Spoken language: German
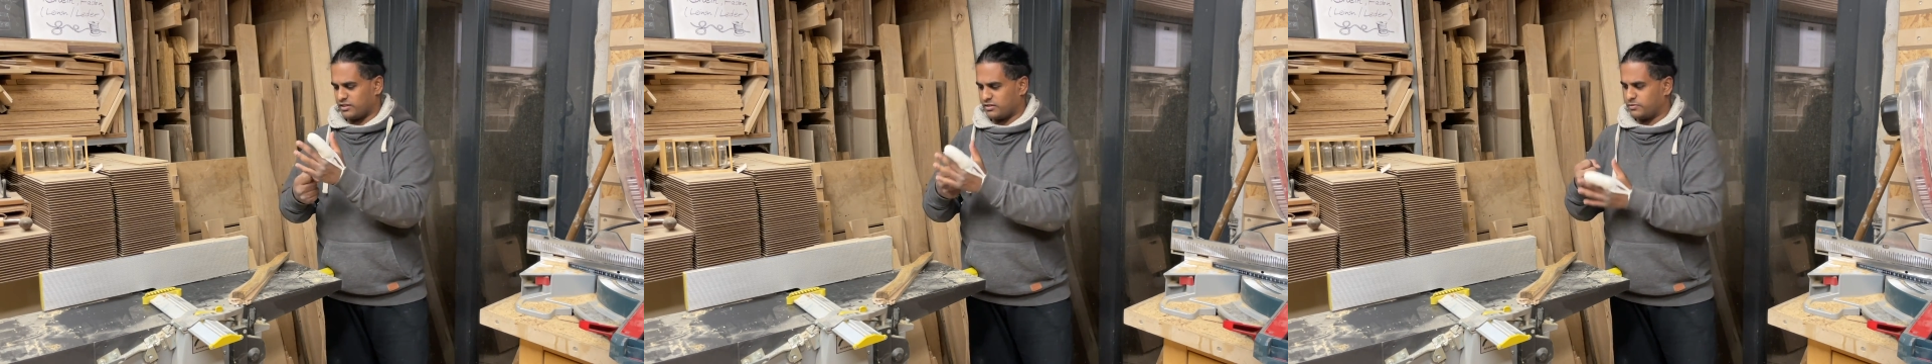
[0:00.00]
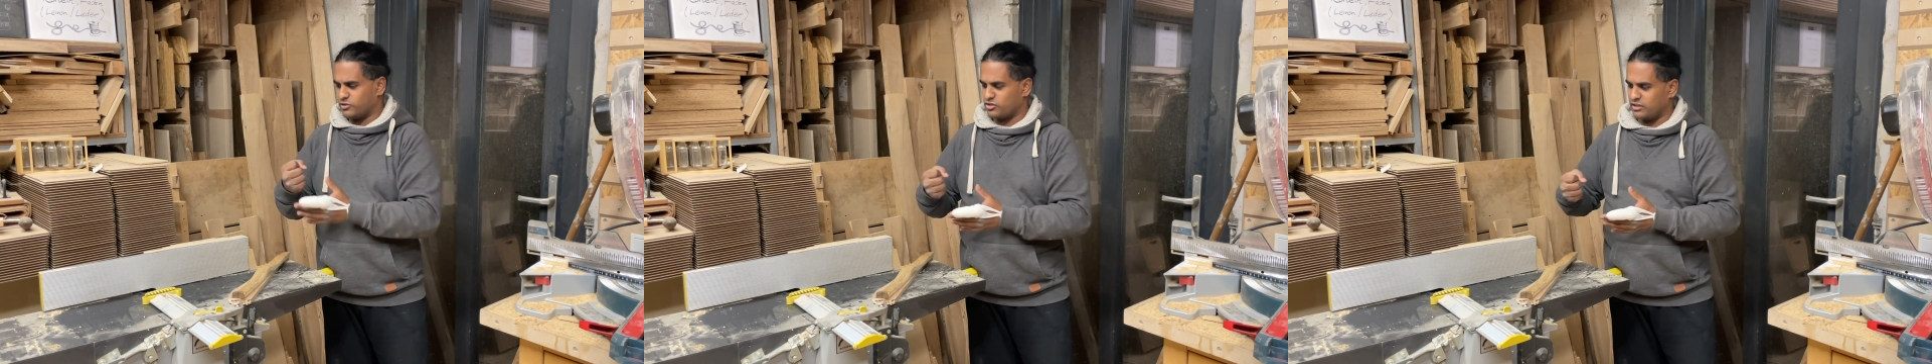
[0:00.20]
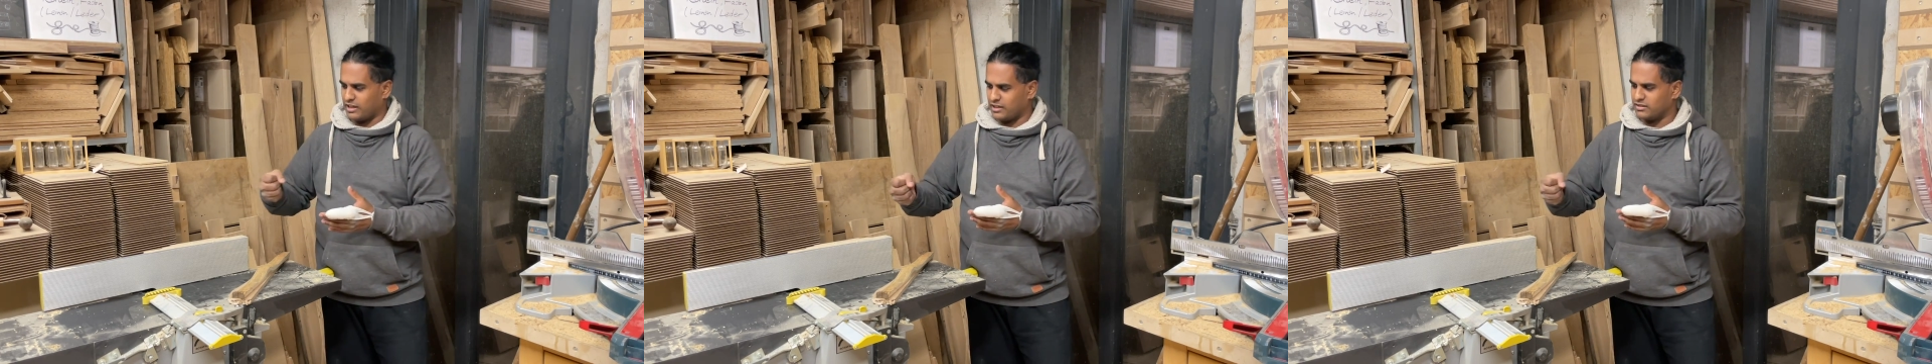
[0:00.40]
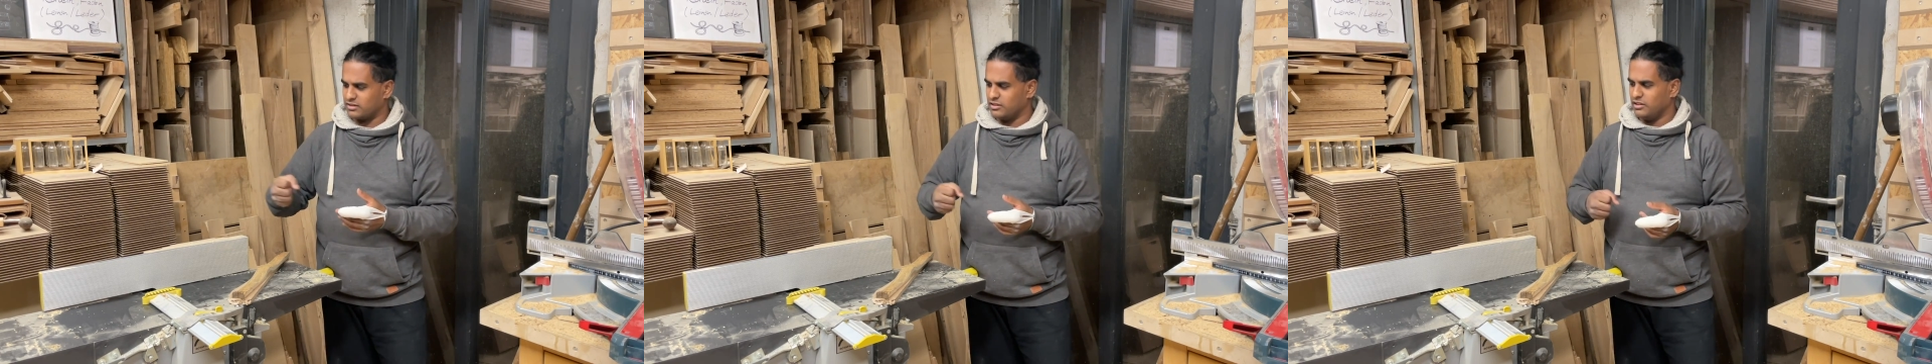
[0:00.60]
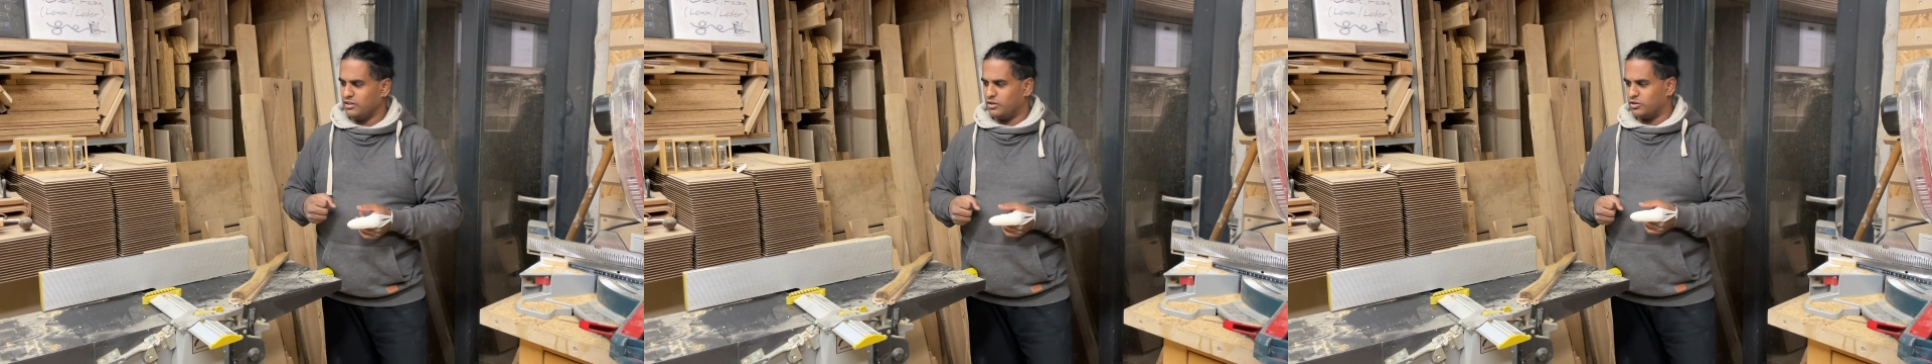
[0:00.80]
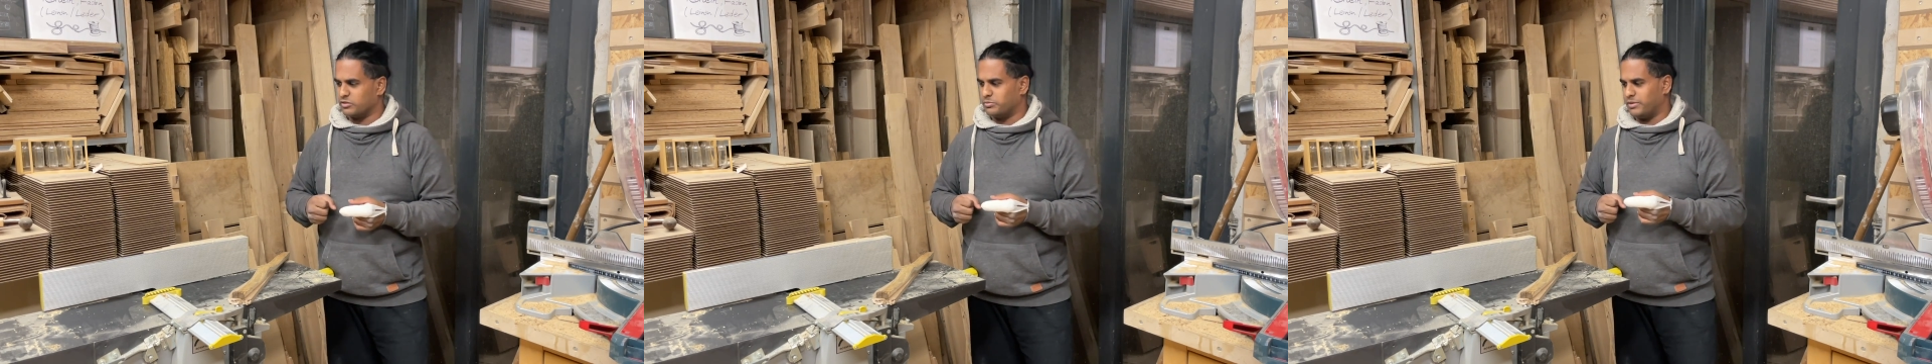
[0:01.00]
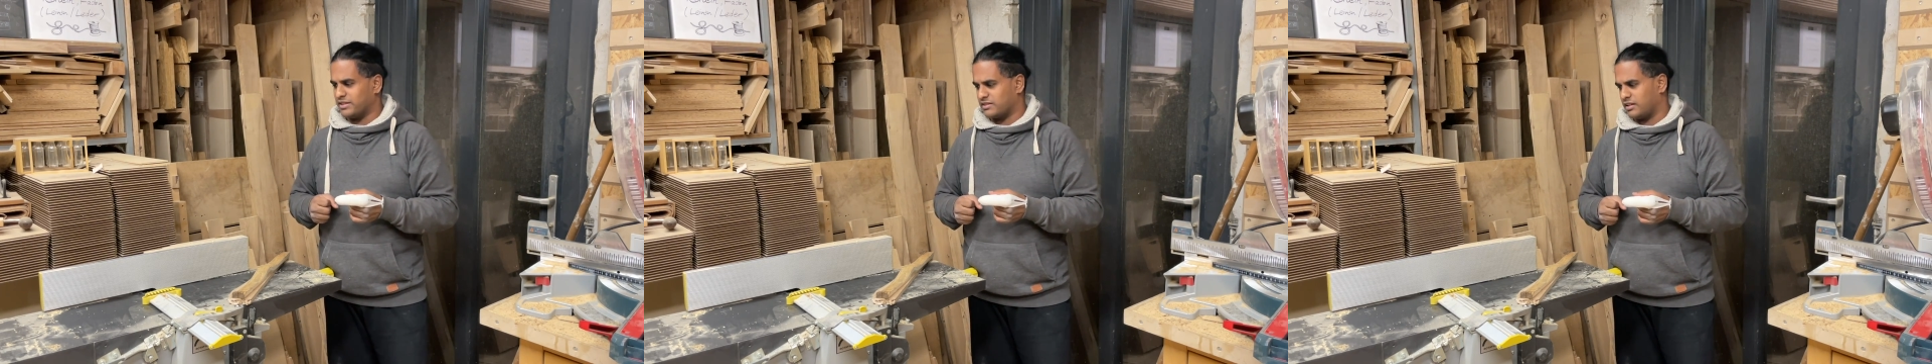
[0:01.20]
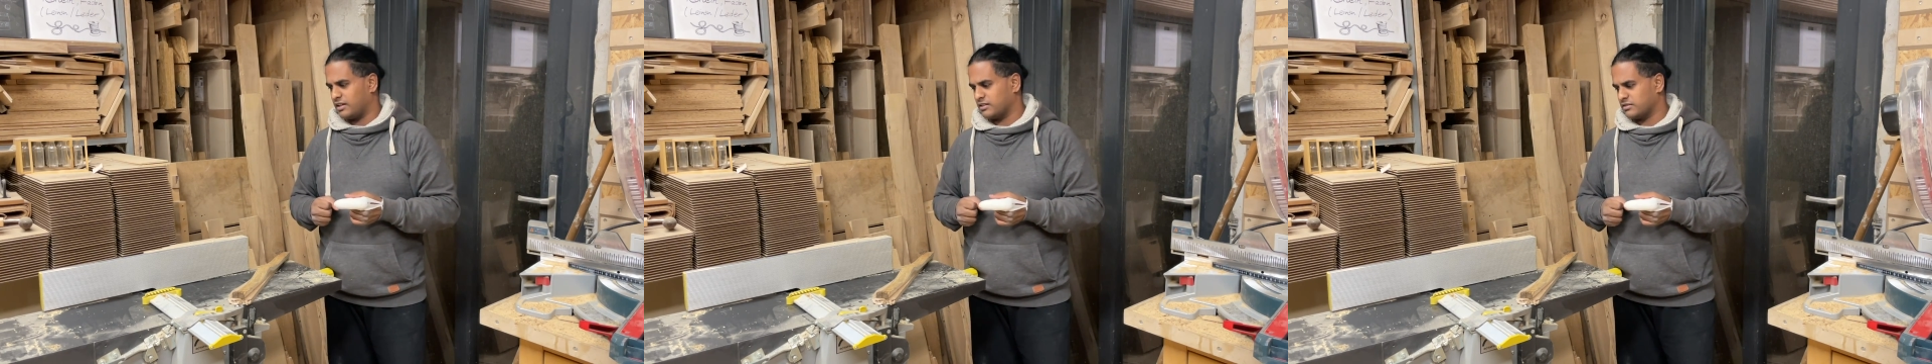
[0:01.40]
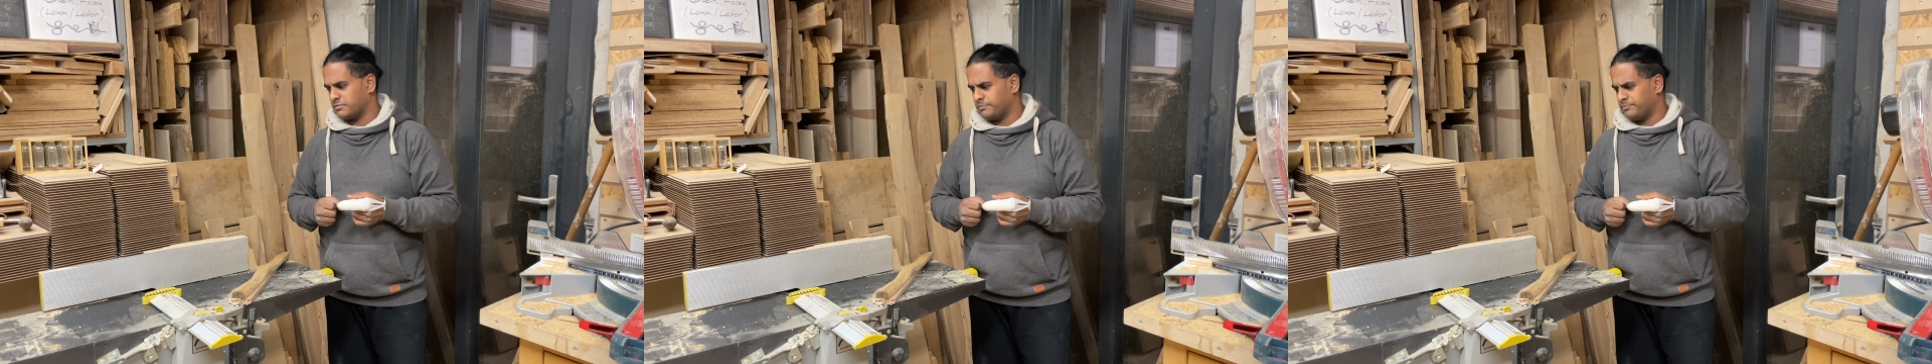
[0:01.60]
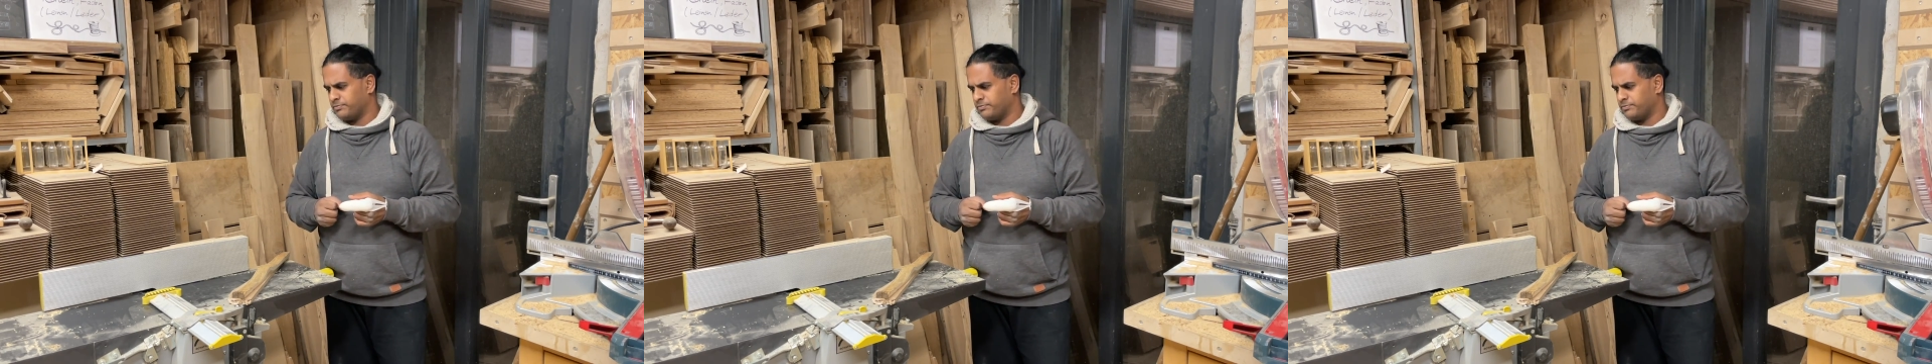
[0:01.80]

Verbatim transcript: zwischen Hand und Messer hat.